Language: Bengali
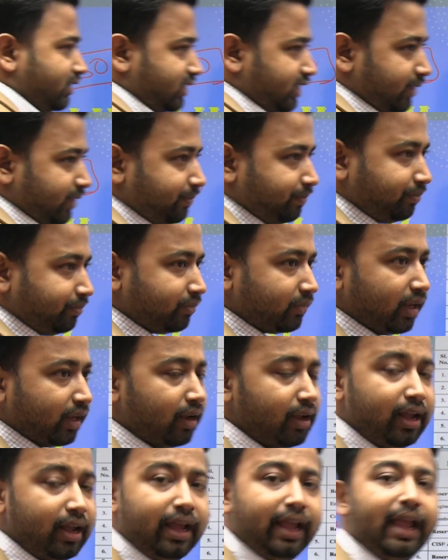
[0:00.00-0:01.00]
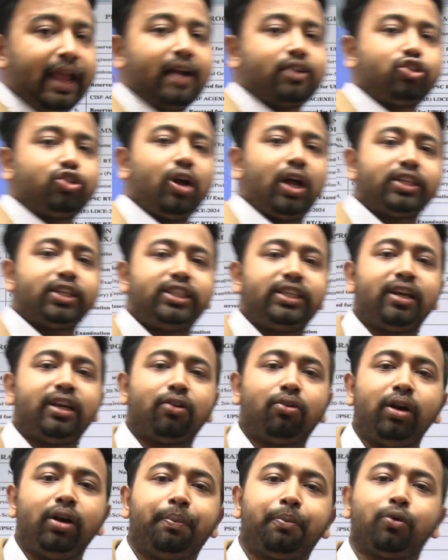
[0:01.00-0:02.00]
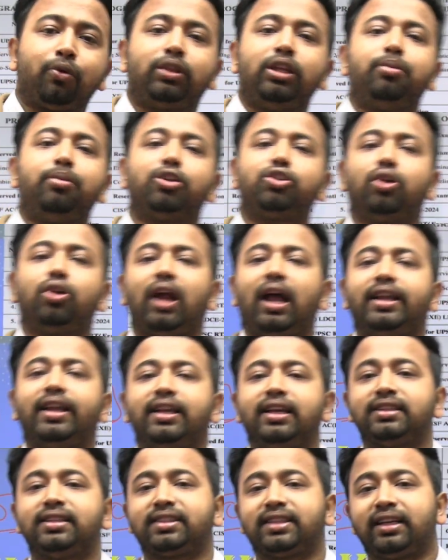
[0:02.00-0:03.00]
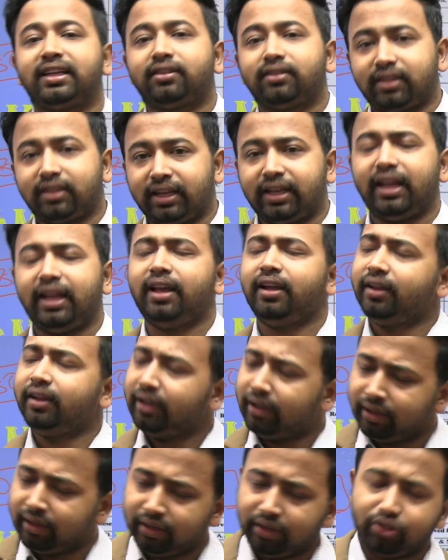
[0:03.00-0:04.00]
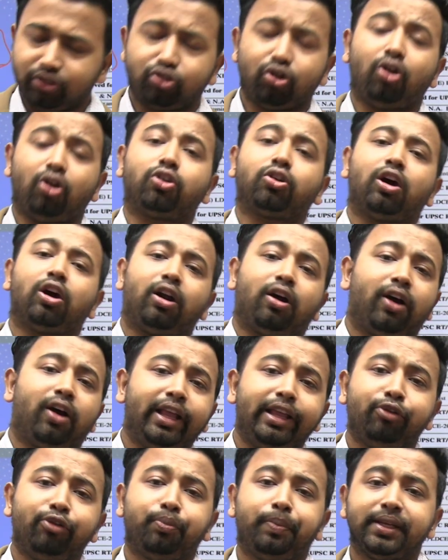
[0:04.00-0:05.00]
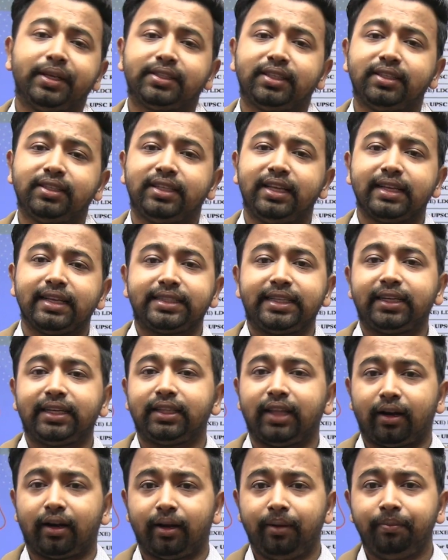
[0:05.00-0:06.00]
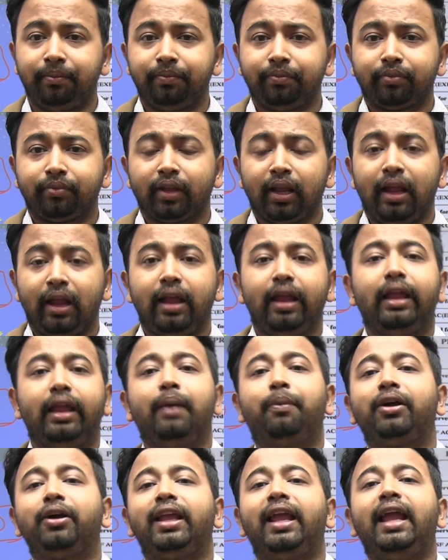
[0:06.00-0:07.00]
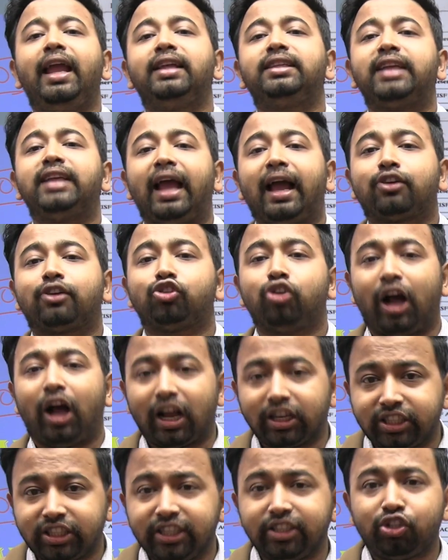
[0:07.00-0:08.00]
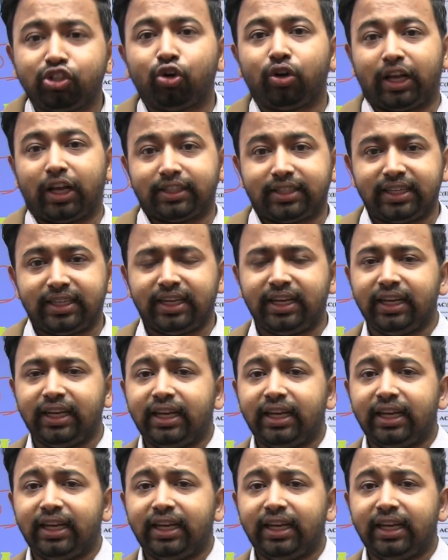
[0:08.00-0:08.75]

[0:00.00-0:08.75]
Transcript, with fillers: আছে একশো আশিটা করে প্রতি বছর আইএসকে চয়ন করা হয় ইউপিএসসি সিএসসির e দ্বারা এবং এই যে একশো আশি জন আছে